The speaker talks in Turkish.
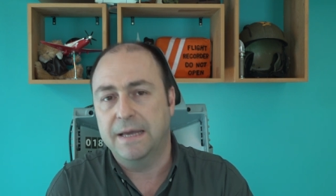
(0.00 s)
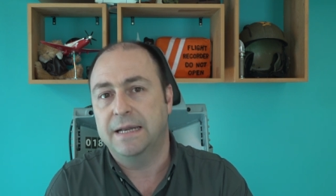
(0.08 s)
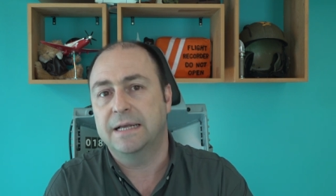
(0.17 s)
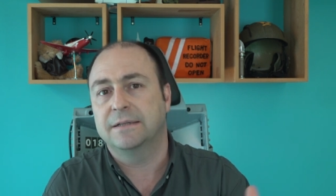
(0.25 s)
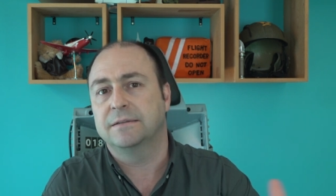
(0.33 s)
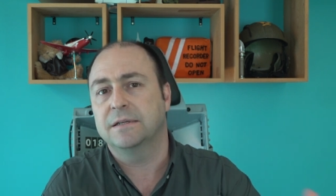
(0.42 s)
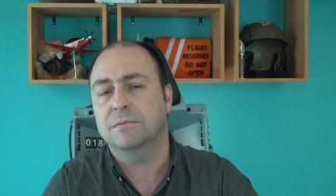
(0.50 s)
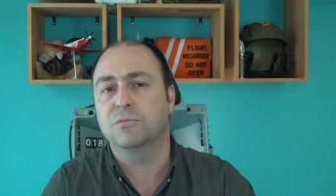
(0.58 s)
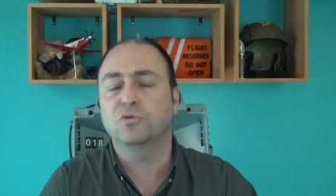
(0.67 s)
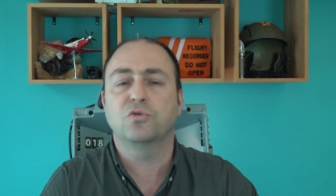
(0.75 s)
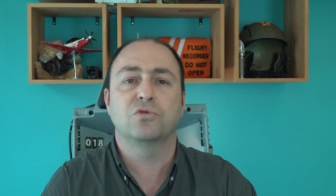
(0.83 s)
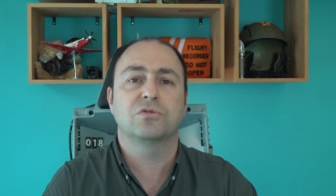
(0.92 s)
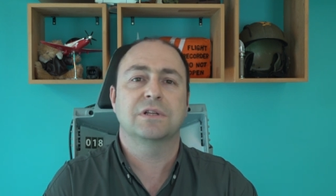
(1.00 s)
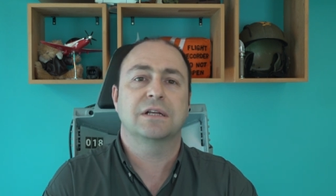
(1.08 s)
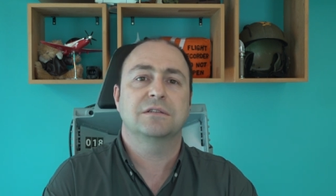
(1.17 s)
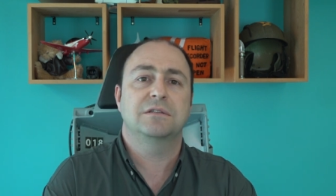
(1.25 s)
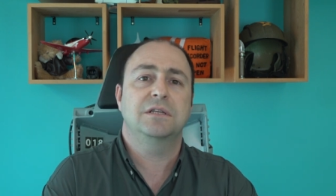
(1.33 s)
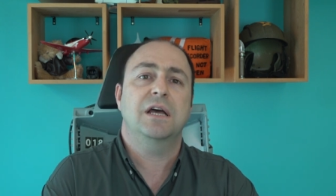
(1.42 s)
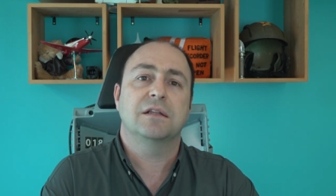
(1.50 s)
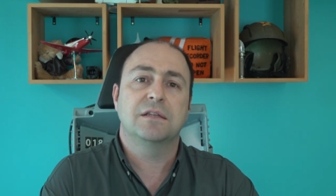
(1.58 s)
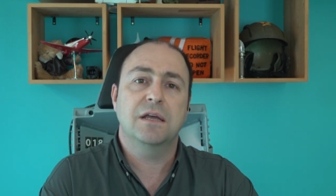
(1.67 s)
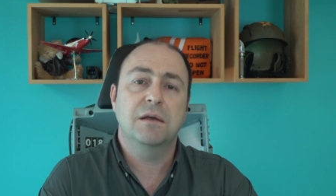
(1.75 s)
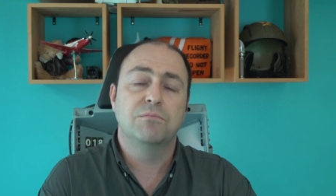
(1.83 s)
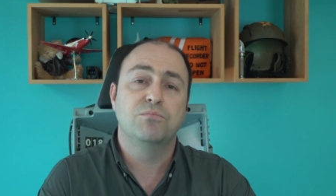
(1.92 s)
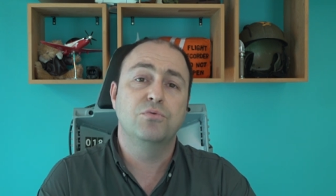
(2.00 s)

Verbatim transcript: elektrik motorundan ziyade